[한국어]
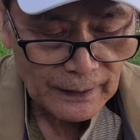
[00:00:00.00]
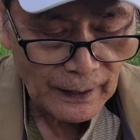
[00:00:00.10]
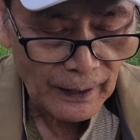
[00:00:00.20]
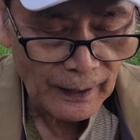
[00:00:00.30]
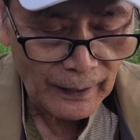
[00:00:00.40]

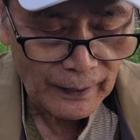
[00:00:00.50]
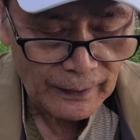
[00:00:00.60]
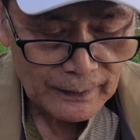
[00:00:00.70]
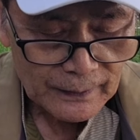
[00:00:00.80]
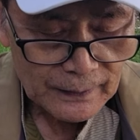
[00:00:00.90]
네.
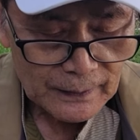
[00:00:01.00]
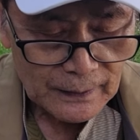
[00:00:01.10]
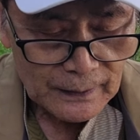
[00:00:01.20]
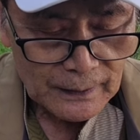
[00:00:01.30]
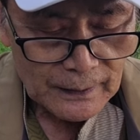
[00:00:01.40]

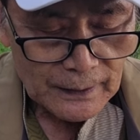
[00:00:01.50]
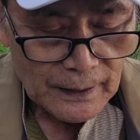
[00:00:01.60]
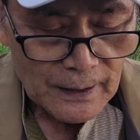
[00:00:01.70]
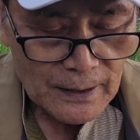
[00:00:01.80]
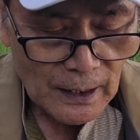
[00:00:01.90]

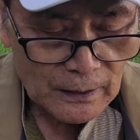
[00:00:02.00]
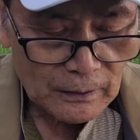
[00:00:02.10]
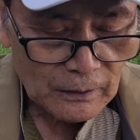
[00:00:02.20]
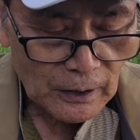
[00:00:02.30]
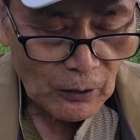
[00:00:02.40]

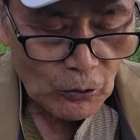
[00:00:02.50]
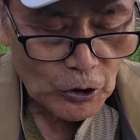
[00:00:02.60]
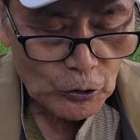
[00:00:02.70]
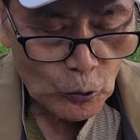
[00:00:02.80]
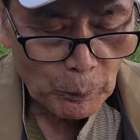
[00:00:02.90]
자전거 타고
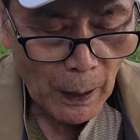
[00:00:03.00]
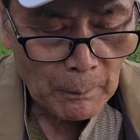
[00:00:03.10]
전국